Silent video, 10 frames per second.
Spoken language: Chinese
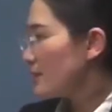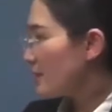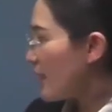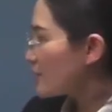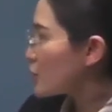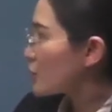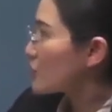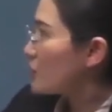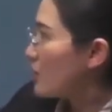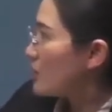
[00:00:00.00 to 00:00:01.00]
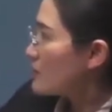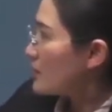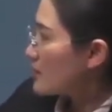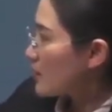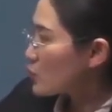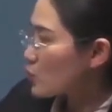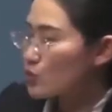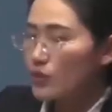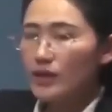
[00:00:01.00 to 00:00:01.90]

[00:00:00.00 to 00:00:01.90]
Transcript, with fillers: 那这个天枢穴